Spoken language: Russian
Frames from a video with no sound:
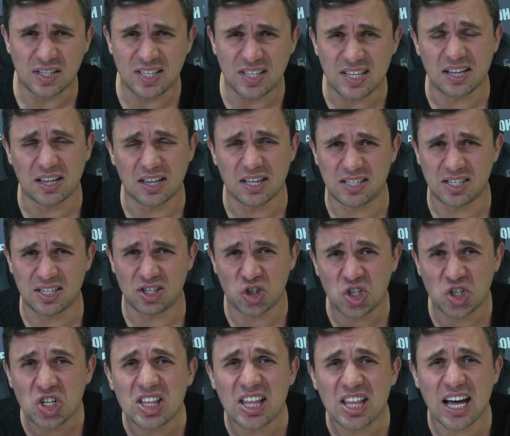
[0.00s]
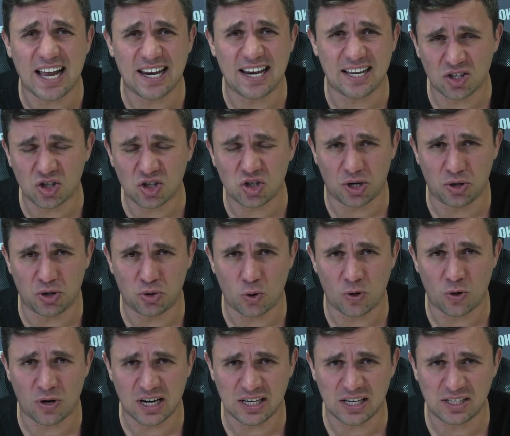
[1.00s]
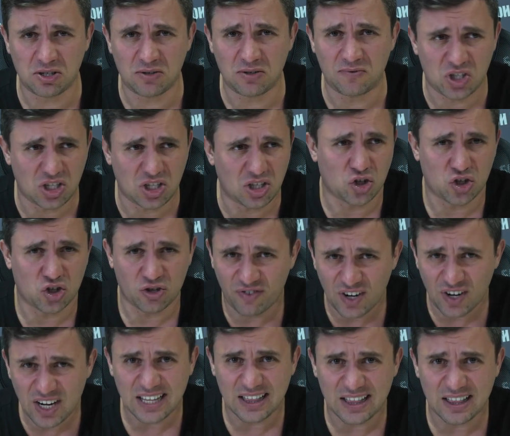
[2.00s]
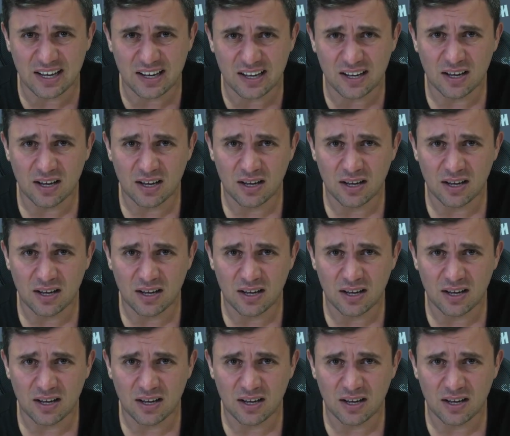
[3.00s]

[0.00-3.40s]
делать детали на территории России, ведь это же выгодно.